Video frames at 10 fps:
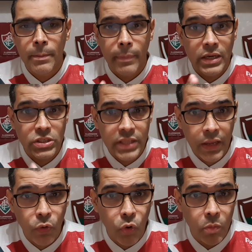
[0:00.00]
Mas tem
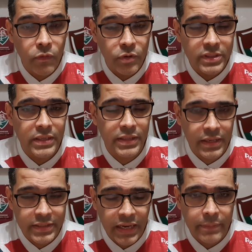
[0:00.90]
como você ter
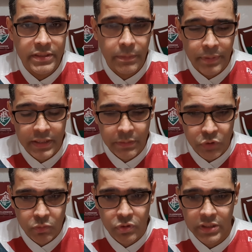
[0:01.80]
essa camisa preta
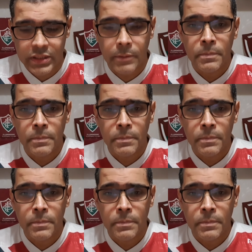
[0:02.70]
muito bonita.